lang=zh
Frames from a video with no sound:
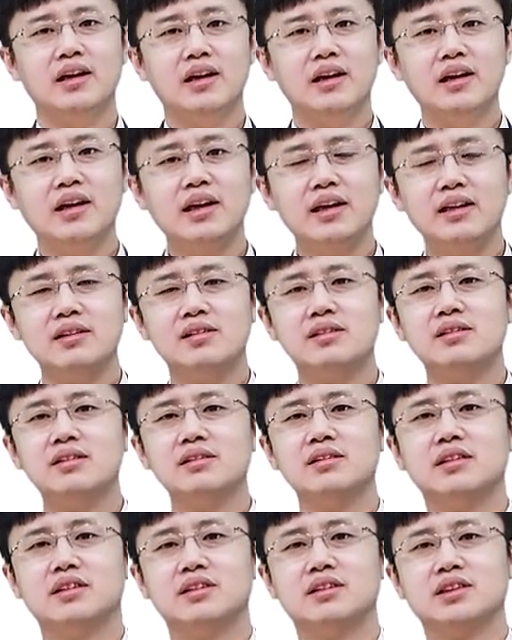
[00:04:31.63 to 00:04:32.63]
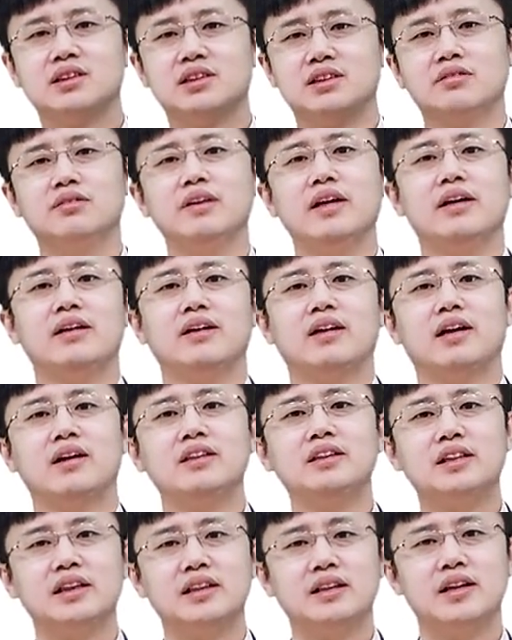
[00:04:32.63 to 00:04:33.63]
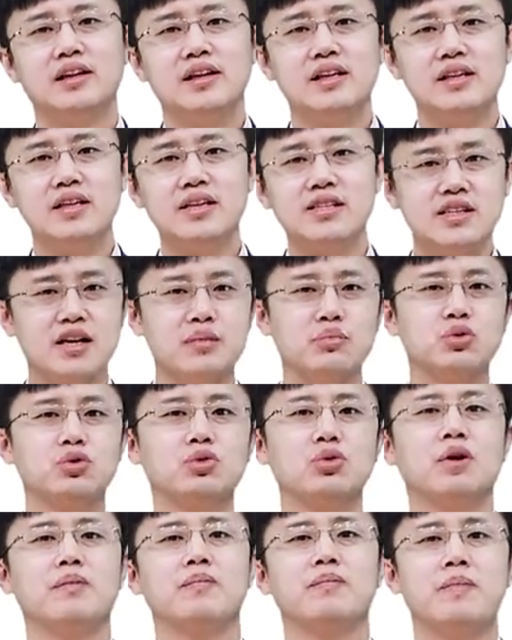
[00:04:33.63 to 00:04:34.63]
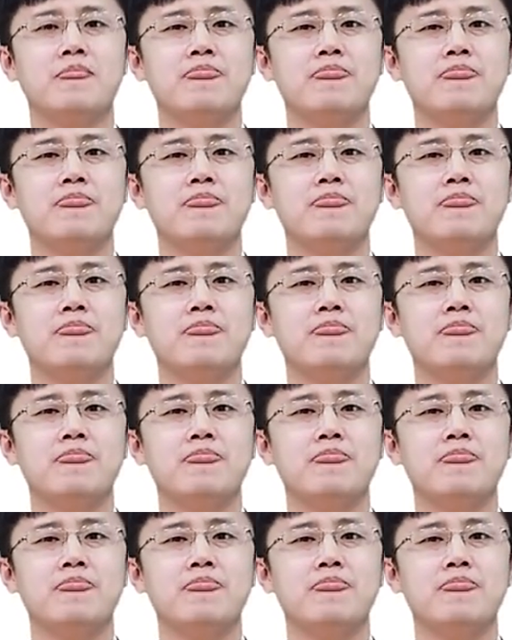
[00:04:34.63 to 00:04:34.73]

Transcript: 类似的职位，而且呢，业绩还不错，